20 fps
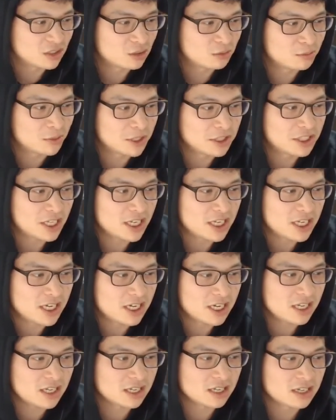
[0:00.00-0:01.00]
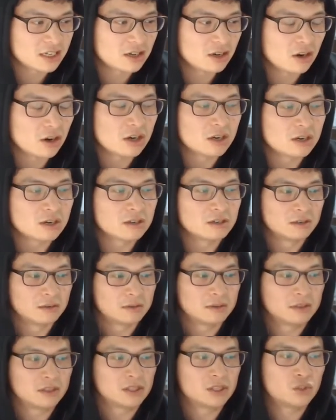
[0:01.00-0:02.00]
두 번째는 어
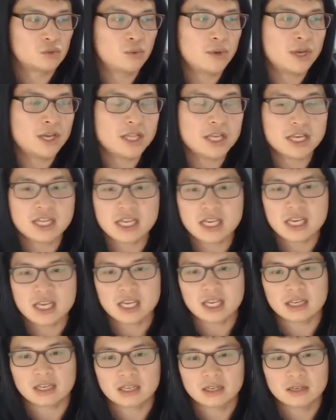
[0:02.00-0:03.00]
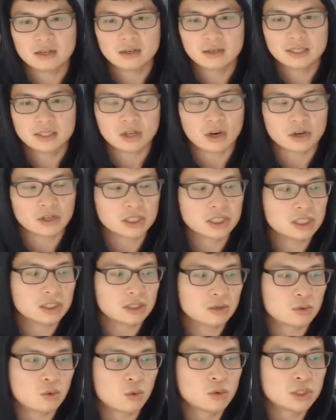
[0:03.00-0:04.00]
스웨덴이
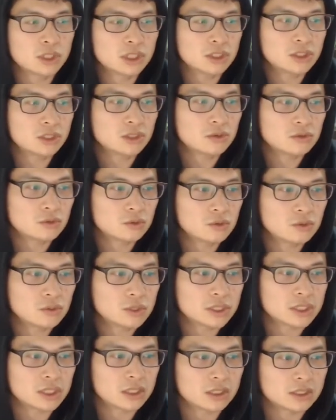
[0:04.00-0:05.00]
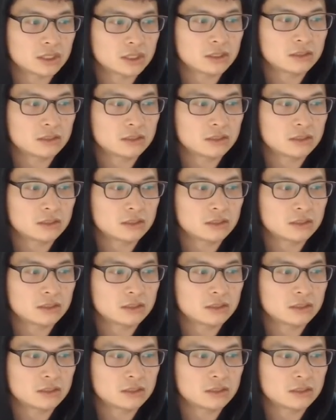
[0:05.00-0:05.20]
정식 공식적으로 이제